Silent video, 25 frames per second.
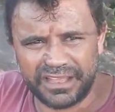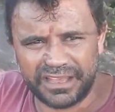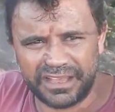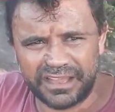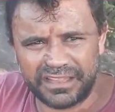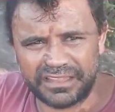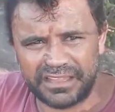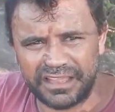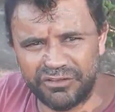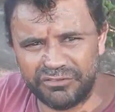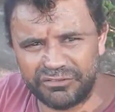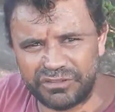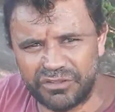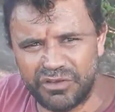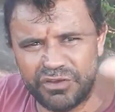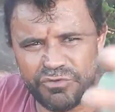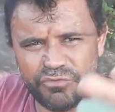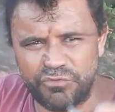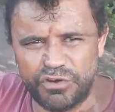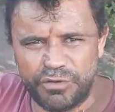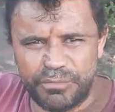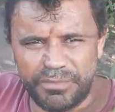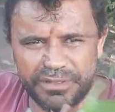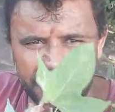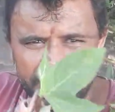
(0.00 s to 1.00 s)
Cada um tem uma
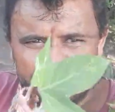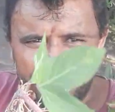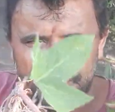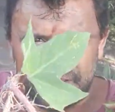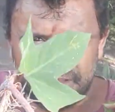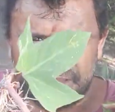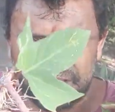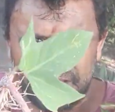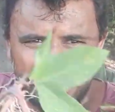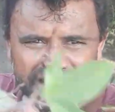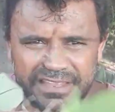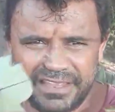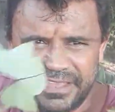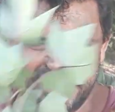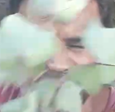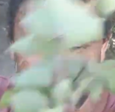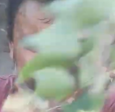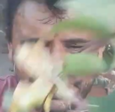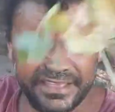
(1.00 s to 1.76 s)
forma de plantar, né?